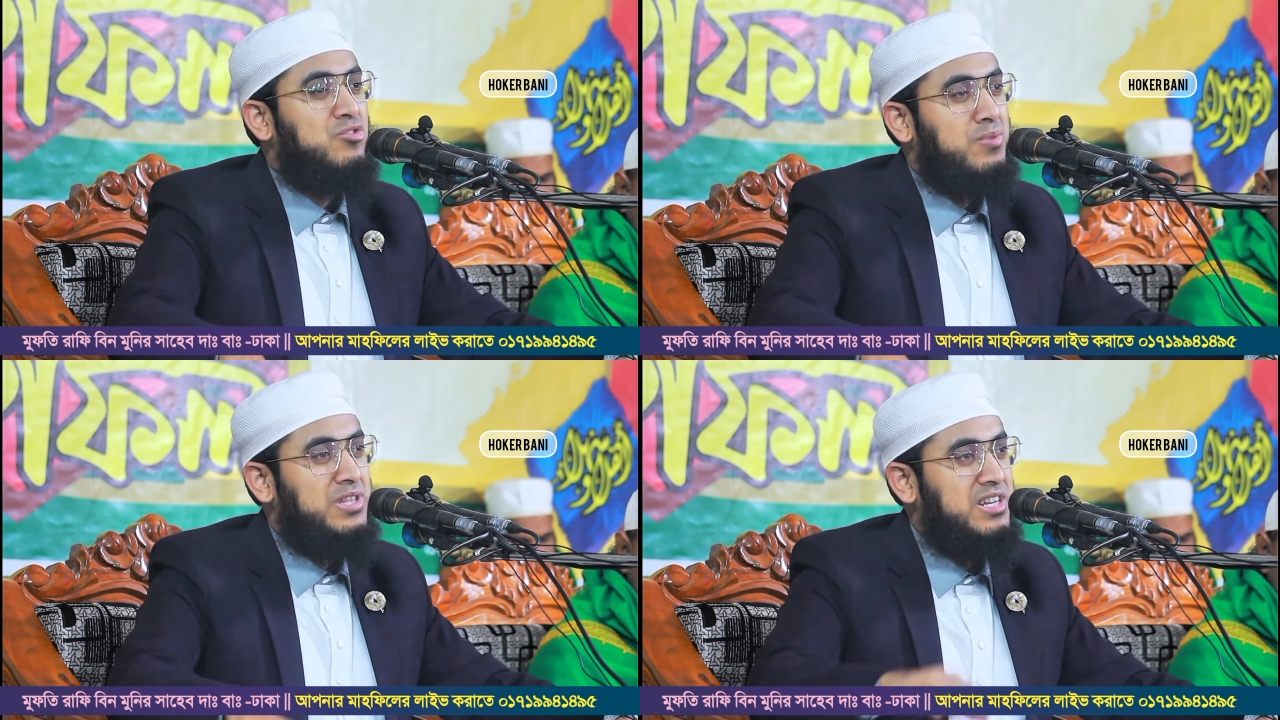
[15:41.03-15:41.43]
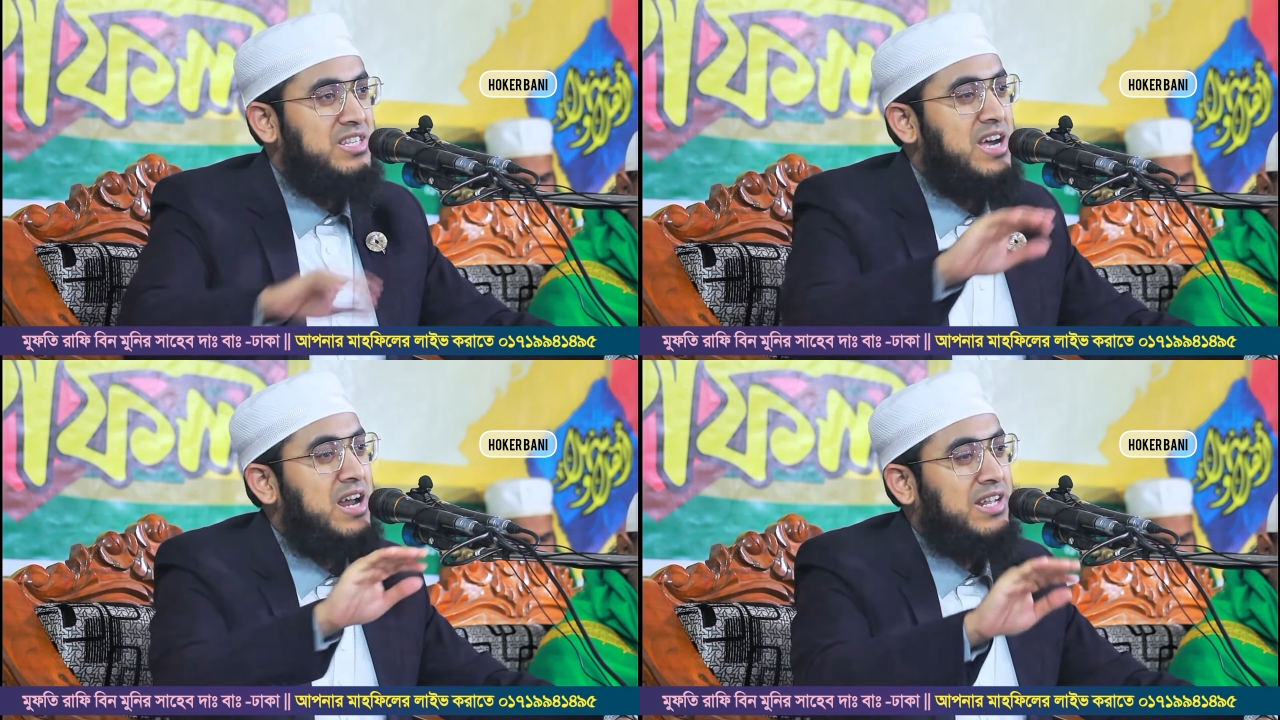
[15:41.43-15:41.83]
তোমাদের
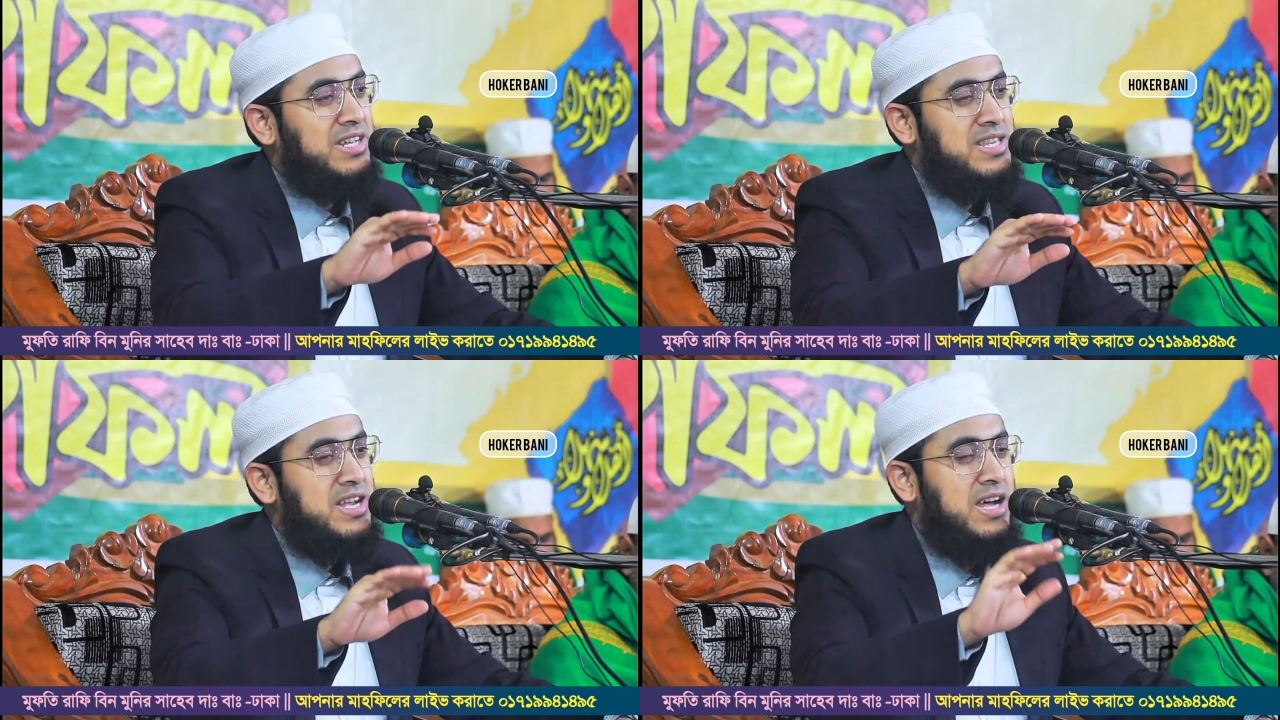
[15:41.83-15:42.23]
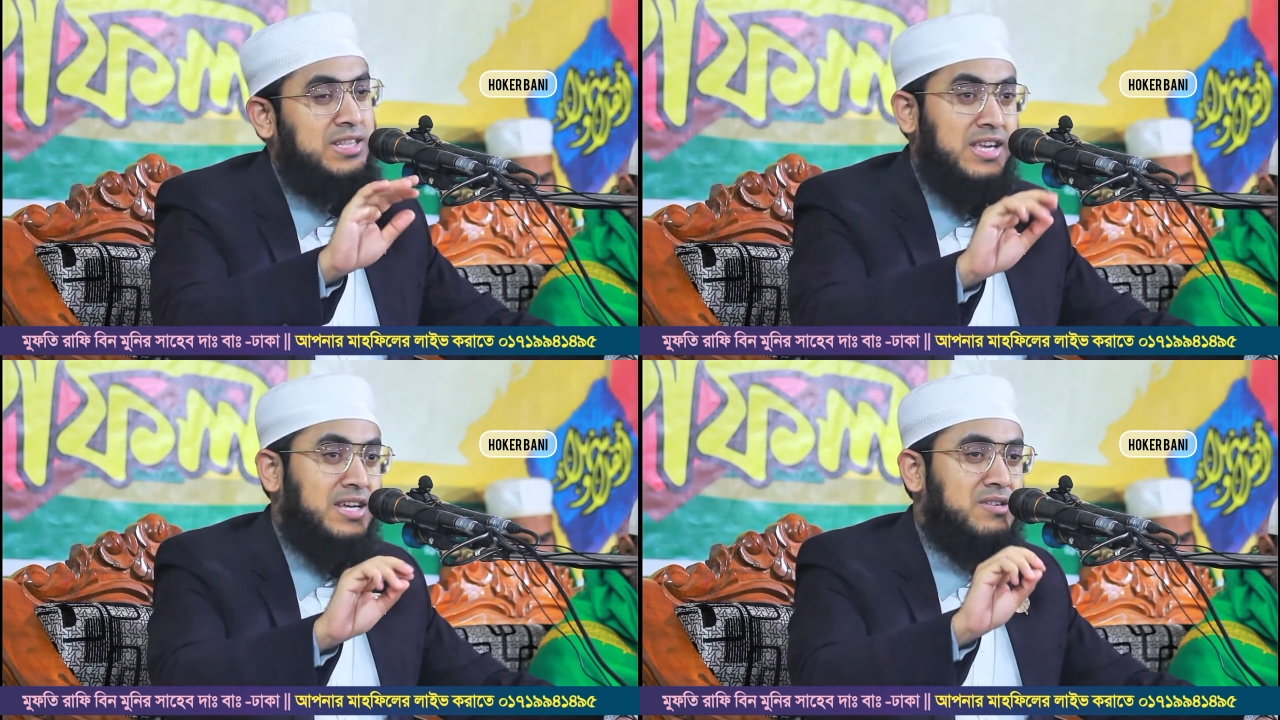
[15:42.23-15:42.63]
যার কাছে
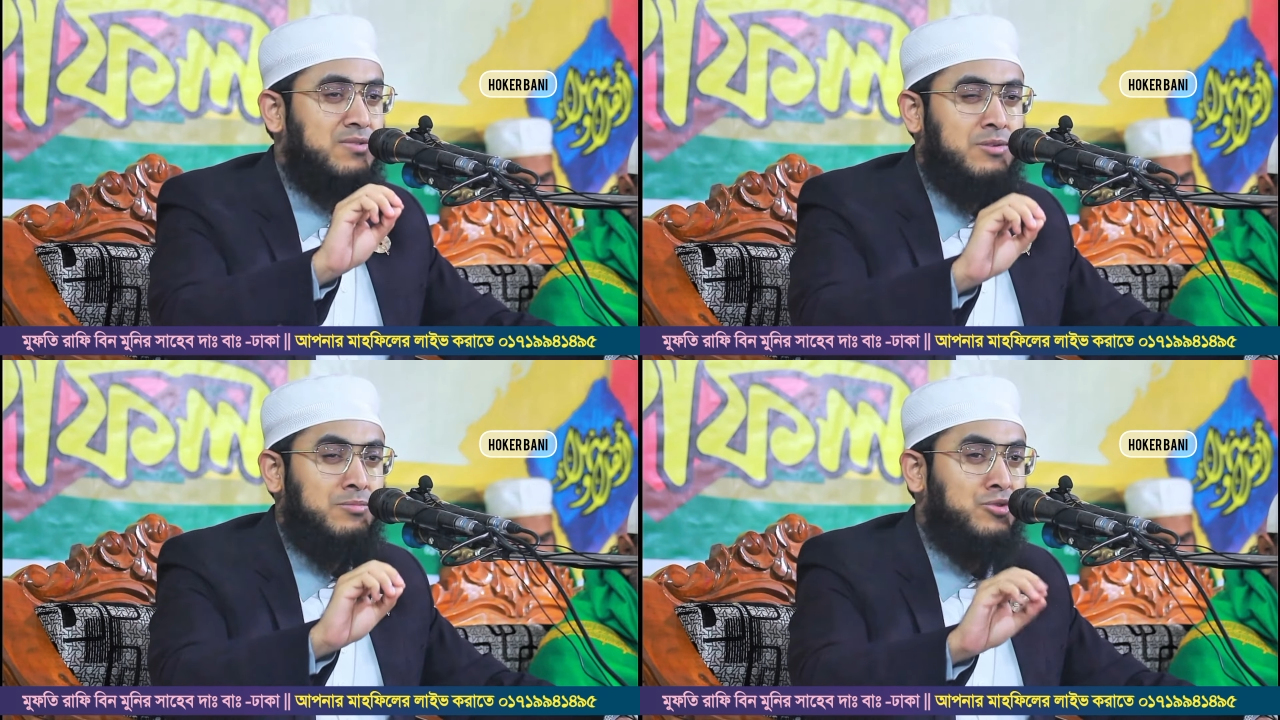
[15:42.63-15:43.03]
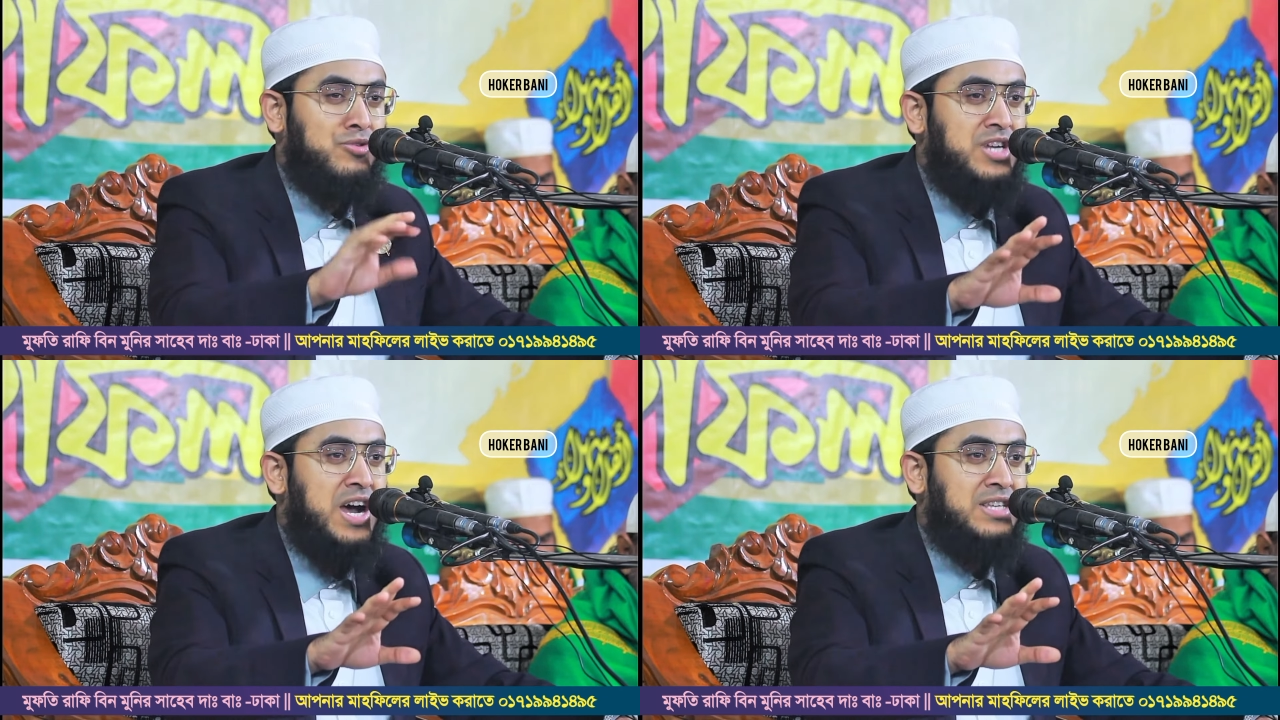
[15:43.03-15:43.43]
হাদিয়া দেওয়ার মতো
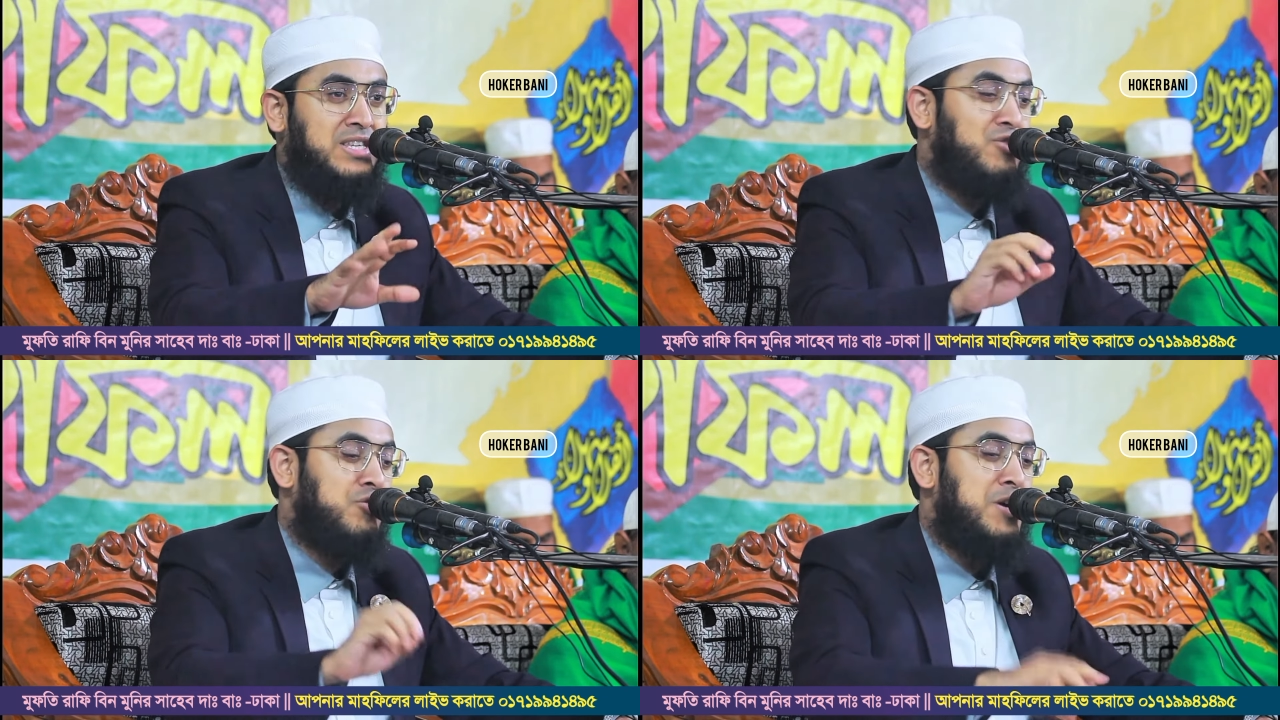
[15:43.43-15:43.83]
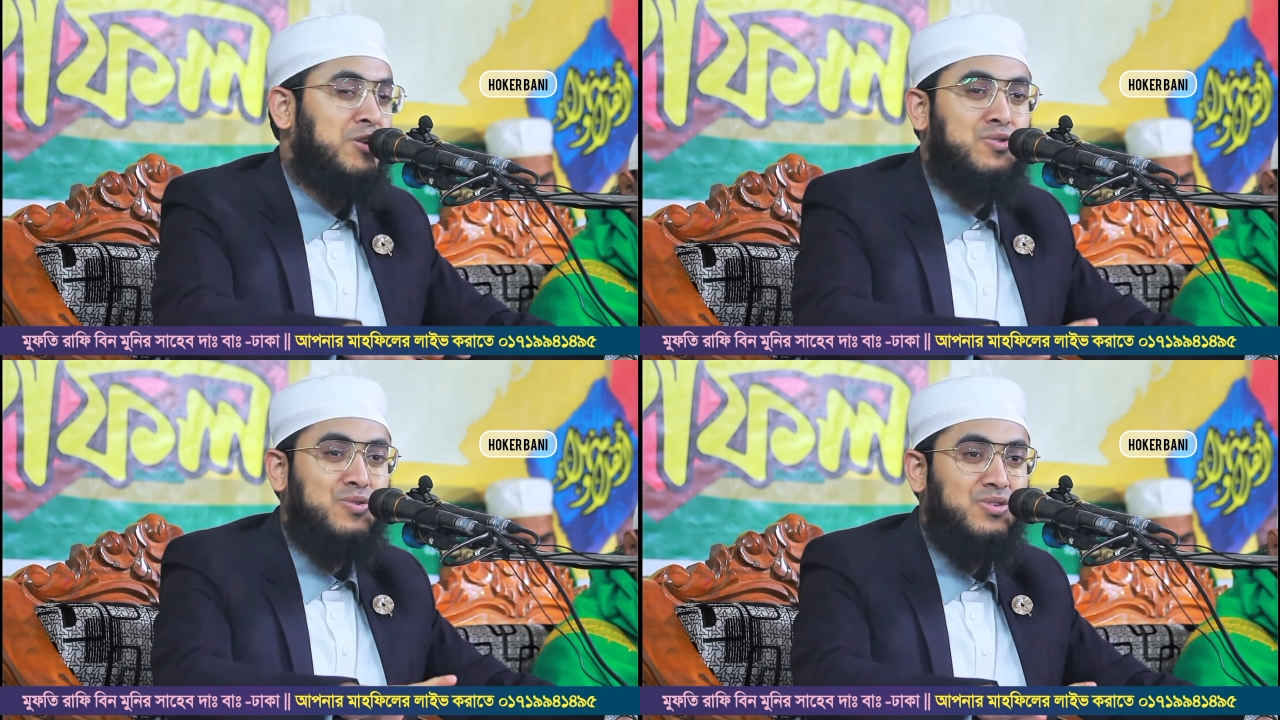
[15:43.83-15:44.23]
যা আছে জমা
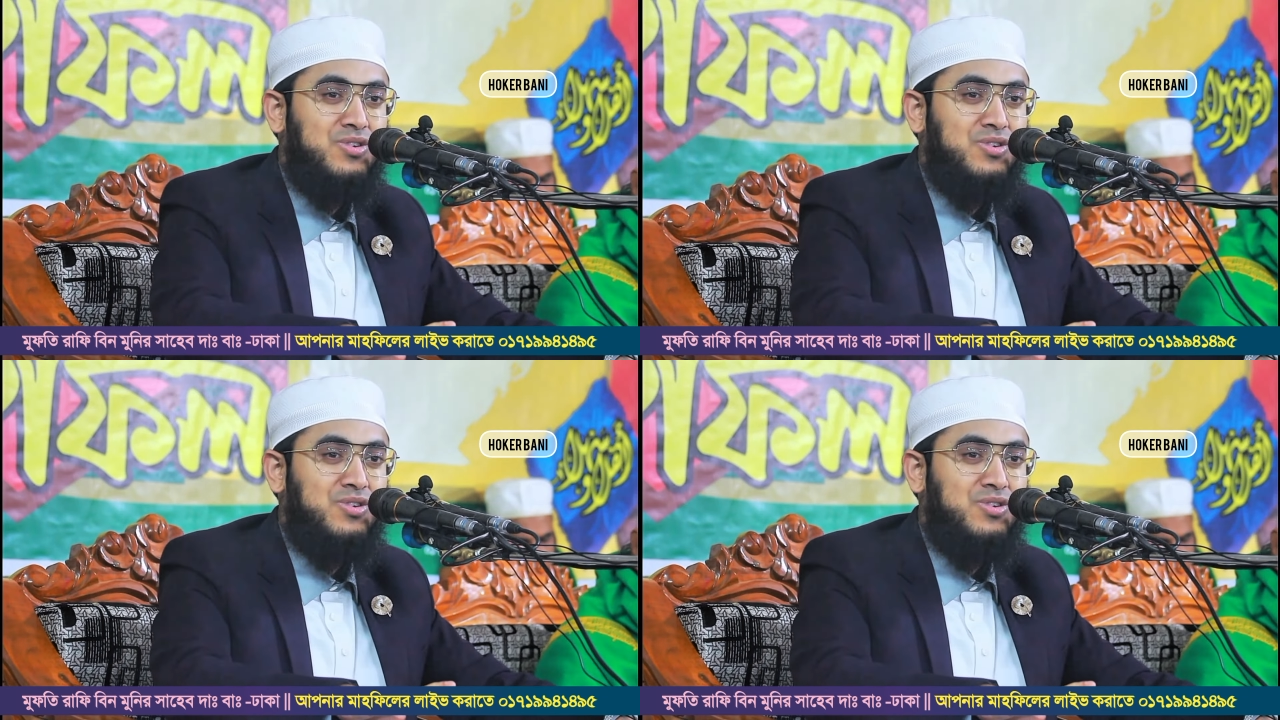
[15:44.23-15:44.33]
করো